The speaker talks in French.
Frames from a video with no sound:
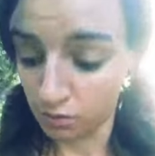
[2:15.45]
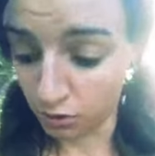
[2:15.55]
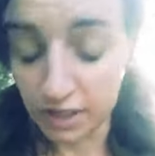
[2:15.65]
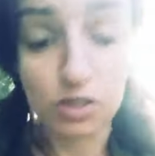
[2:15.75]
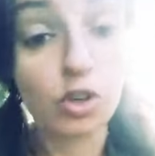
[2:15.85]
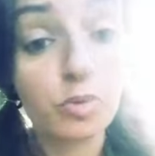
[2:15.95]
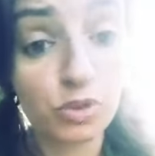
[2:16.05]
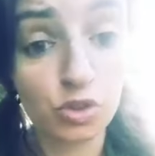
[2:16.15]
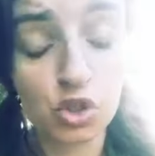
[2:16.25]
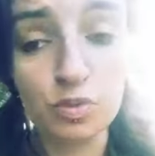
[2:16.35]
vont être encore
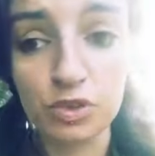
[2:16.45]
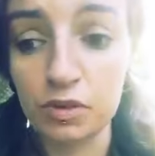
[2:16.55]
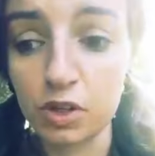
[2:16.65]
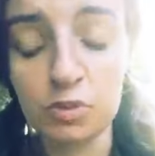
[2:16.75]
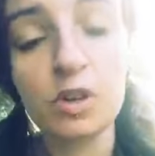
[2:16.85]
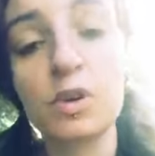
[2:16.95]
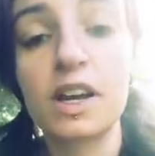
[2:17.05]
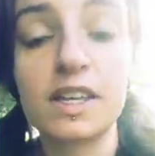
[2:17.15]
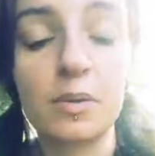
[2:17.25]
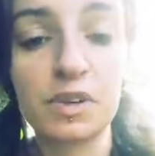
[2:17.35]
plus dangereux pour l'environnement.
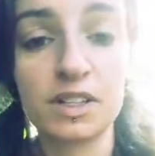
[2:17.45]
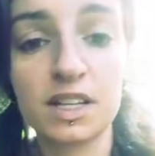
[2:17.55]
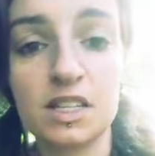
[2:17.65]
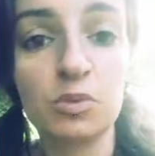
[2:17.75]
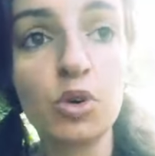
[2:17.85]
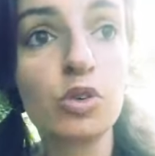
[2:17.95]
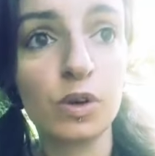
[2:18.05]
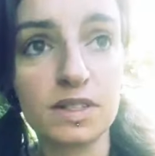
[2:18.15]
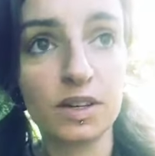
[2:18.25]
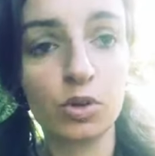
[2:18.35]
Voilà, il y a plein d'animaux
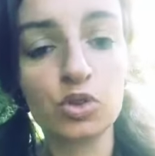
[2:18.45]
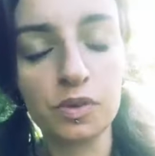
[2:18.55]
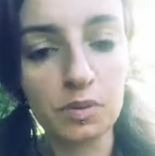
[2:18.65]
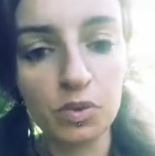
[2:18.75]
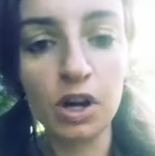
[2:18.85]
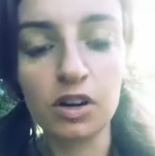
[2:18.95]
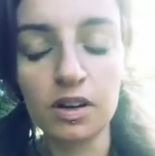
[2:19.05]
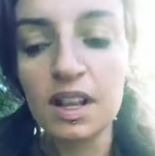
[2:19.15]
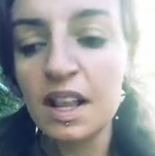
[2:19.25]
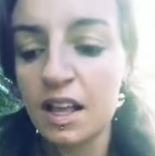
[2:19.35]
qui ont été retrouvés
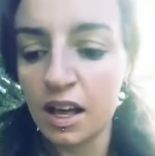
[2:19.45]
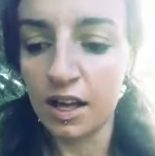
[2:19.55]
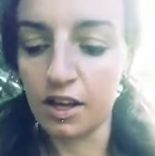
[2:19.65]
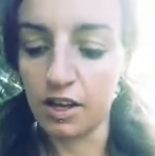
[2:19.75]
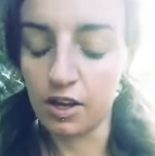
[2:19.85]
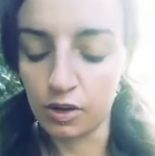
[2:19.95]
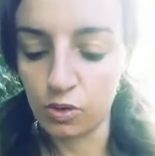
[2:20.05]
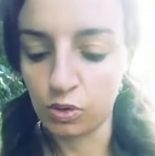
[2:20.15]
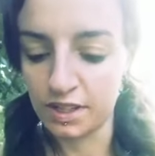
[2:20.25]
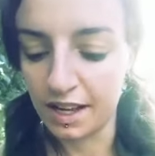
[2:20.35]
morts euh,
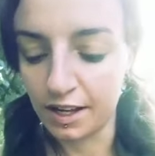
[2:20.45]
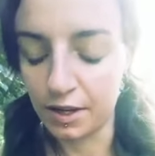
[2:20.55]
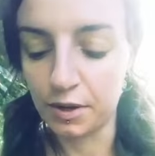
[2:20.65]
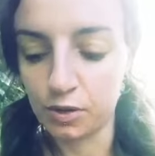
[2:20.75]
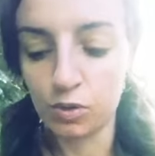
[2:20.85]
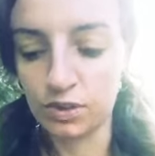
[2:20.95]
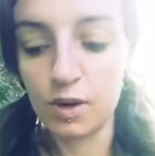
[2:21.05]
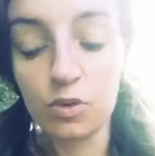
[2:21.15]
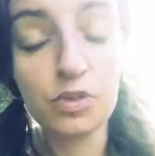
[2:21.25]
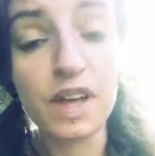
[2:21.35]
qu'on a, qu'on
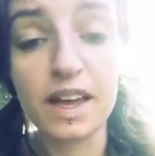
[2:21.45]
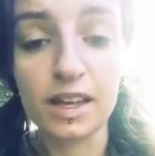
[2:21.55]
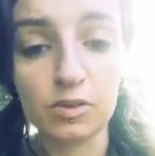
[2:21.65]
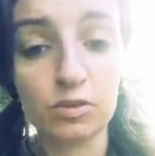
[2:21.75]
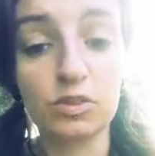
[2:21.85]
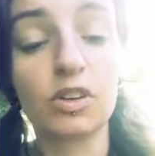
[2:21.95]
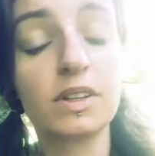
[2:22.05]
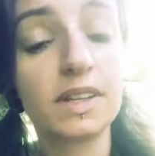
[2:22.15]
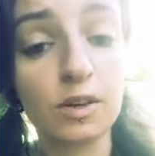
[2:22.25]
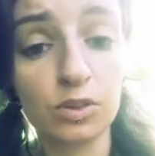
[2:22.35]
a ouvert et dans
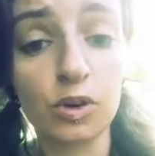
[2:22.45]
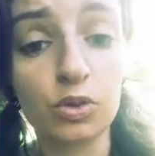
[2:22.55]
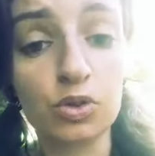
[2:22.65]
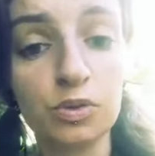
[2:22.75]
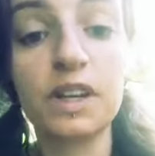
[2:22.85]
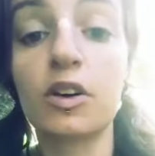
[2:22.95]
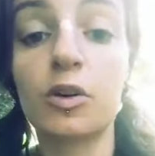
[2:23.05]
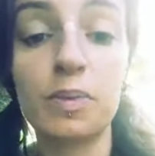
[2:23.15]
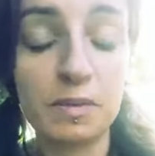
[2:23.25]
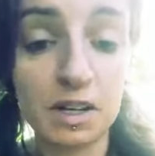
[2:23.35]
lequel on a retrouvé
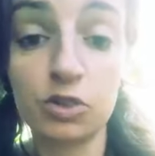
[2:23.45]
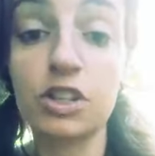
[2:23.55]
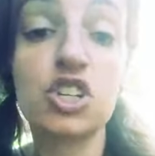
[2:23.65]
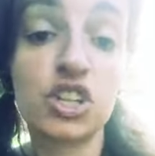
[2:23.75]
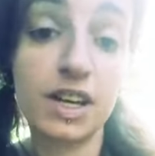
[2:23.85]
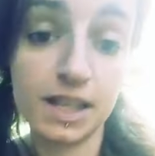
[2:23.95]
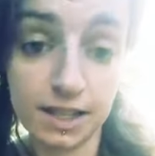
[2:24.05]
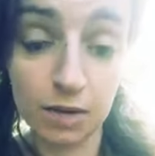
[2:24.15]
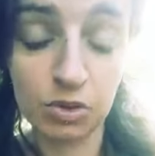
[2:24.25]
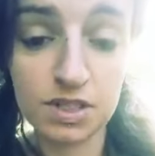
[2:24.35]
euh, pas mal de déchets et
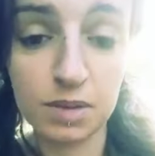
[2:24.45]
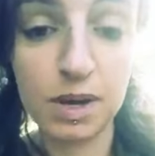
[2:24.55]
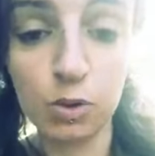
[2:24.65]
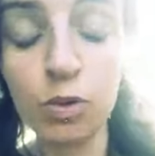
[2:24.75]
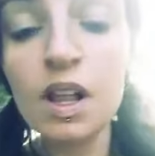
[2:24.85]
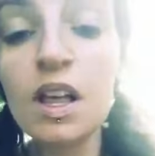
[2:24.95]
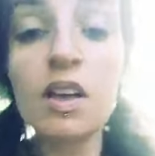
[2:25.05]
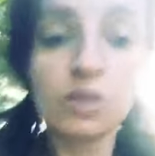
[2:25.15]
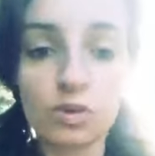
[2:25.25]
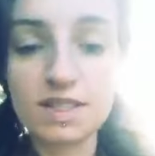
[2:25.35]
également des ballons.
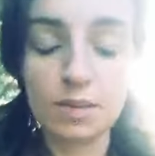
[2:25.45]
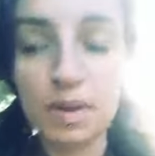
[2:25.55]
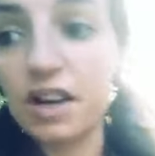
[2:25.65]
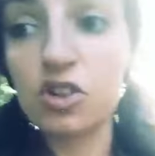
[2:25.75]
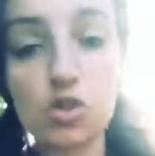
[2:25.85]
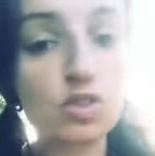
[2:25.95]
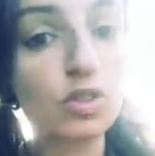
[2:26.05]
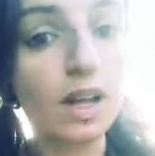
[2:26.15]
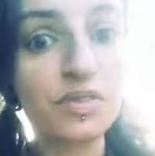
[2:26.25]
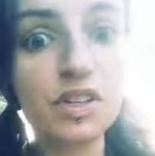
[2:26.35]
Donc c'est pas juste
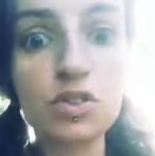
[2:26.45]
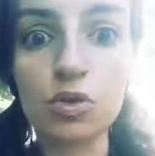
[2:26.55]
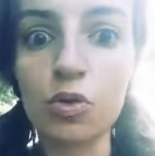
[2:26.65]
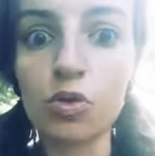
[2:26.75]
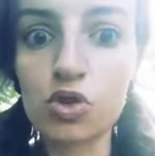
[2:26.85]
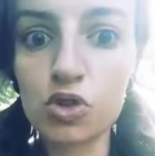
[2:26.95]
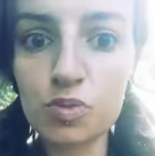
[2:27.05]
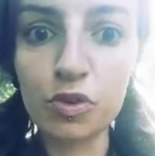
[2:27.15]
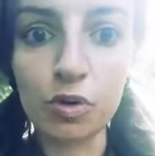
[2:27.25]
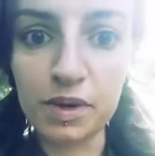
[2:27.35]
de la fiction ou
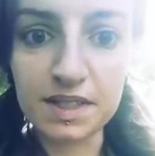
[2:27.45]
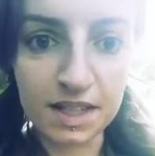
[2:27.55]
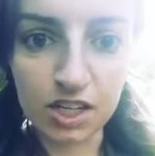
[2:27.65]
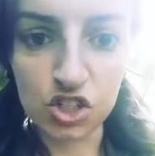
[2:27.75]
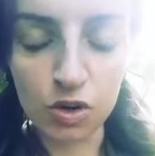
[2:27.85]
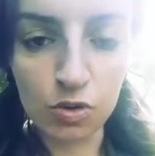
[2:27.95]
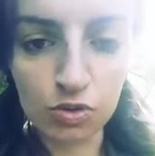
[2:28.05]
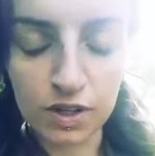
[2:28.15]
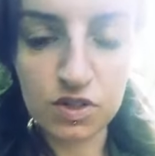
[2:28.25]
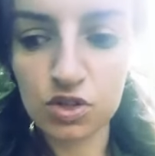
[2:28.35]
juste pour embêter les gens
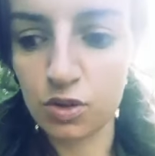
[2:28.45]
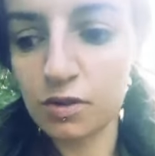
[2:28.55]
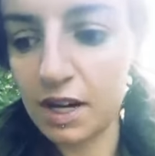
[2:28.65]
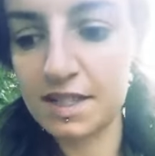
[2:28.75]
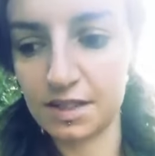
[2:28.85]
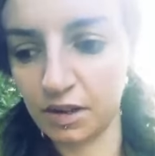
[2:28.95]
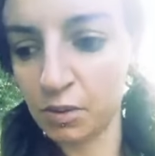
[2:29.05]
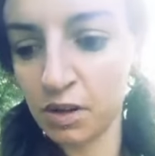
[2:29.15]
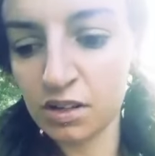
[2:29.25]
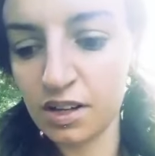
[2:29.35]
ou quoi que ce soit. Voilà, c'est
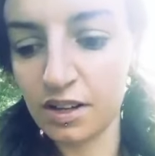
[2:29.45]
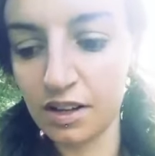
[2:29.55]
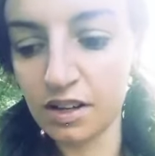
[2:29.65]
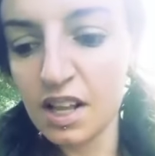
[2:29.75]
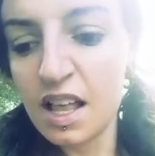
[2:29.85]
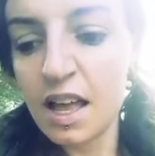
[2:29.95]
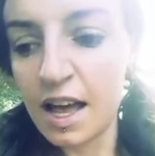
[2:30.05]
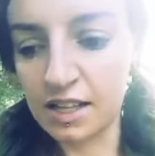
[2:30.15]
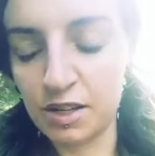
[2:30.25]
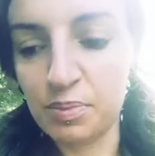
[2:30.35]
vraiment euh,
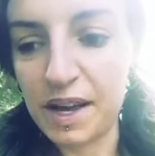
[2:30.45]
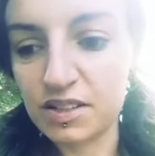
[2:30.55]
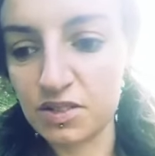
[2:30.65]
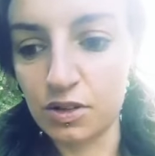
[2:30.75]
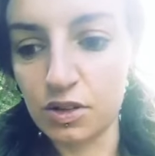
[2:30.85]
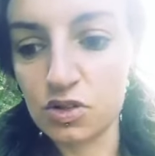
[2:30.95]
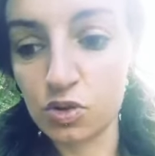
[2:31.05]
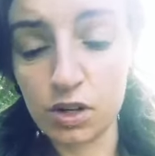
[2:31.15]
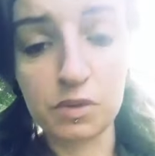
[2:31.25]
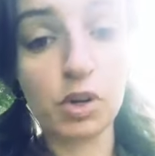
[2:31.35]
un impact
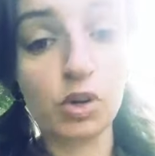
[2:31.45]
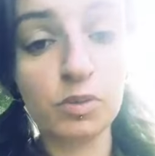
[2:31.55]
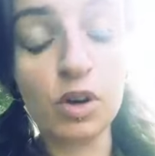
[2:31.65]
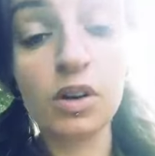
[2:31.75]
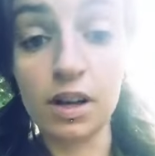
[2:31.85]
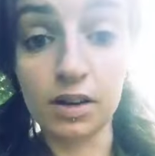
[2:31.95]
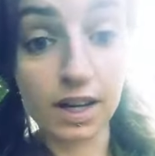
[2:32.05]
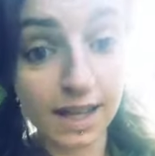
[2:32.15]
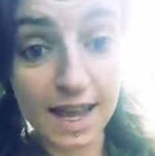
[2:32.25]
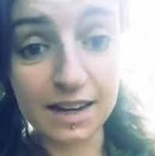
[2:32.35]
sur l'environnement
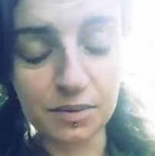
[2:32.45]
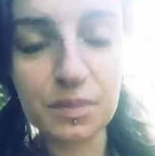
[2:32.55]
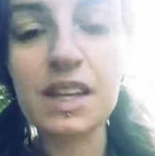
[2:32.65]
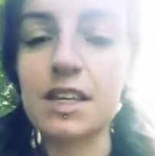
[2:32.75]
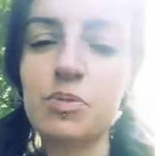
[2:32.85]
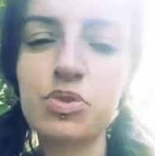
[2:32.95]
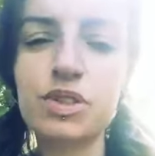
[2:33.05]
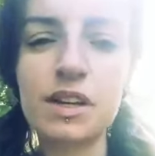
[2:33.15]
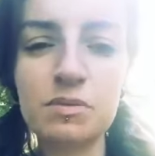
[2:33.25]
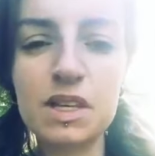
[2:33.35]
réel. Il y a
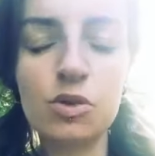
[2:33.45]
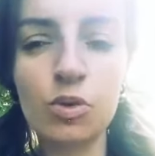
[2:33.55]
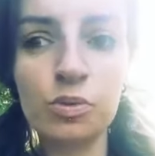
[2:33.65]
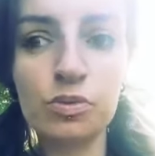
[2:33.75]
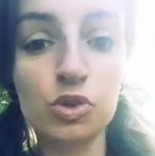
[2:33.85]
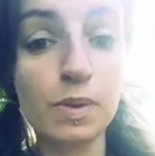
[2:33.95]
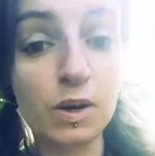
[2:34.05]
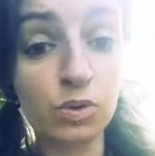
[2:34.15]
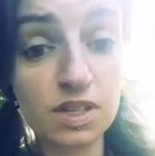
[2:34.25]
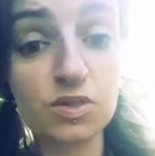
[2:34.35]
plus d'un million de
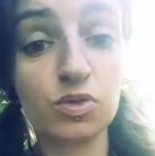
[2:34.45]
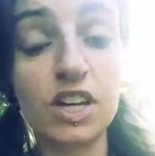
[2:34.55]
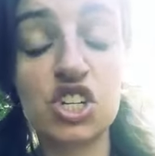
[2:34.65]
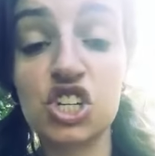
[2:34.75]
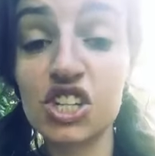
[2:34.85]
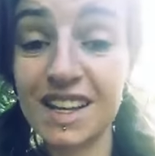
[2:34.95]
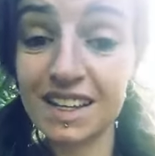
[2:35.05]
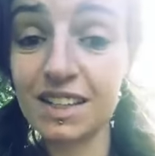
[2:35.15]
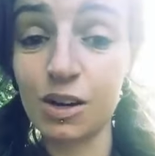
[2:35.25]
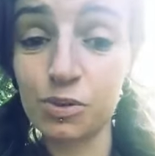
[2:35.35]
ballons qui sont lâchés
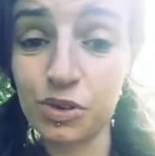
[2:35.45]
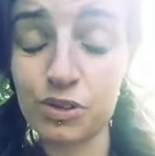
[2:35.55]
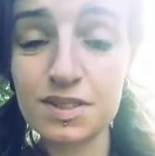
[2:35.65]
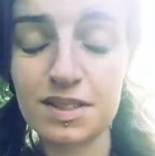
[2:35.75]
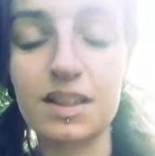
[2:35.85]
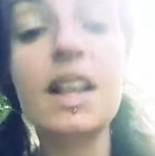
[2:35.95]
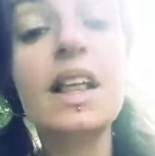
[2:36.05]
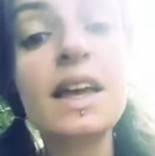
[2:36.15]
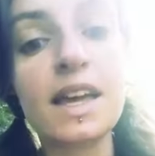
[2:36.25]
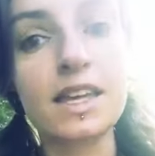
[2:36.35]
chaque année en France
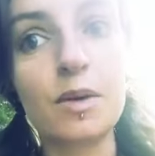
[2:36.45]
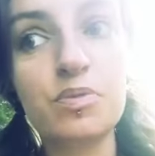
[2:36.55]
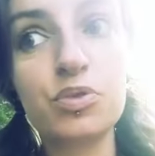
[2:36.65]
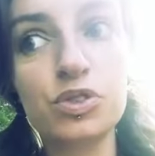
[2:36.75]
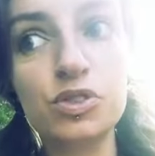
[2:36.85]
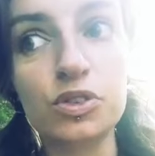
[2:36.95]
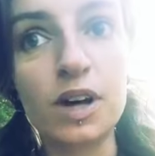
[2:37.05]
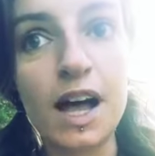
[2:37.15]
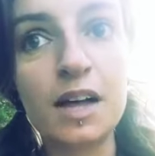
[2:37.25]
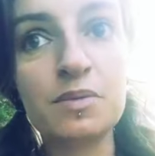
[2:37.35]
et il y a plus
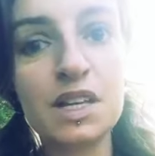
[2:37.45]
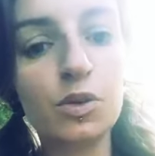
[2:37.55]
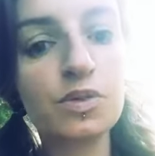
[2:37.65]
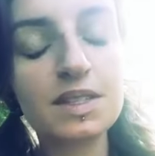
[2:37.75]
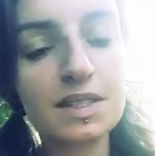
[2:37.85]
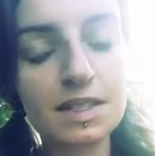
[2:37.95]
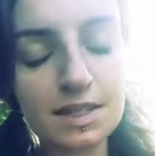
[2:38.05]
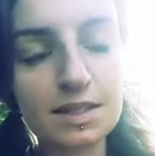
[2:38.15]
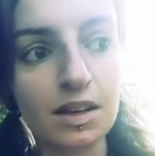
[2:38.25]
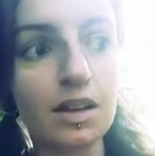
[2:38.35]
de million
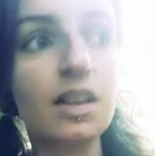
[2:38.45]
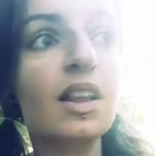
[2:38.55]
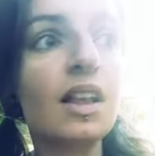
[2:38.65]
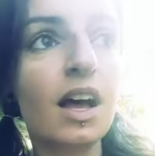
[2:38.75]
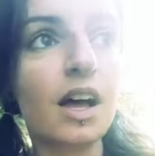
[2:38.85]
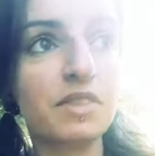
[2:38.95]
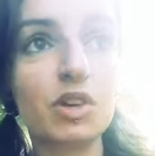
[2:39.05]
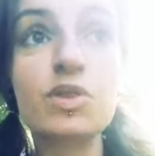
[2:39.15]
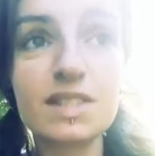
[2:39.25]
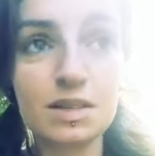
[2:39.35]

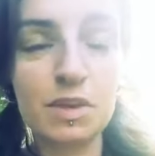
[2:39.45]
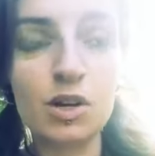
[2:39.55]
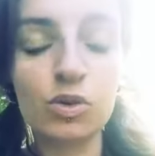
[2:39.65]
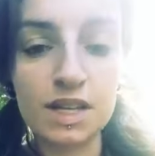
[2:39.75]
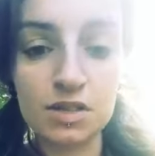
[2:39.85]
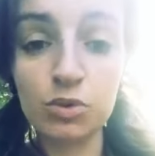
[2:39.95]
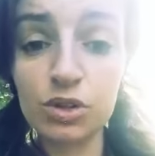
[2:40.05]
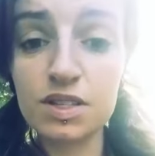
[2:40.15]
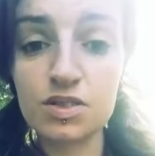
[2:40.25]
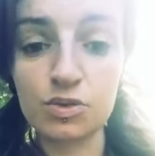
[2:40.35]
1,6 million
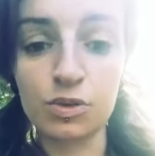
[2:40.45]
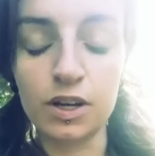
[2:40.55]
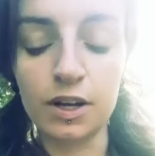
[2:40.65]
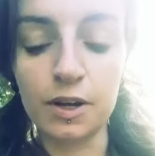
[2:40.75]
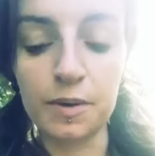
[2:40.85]
d'animaux qui, sont,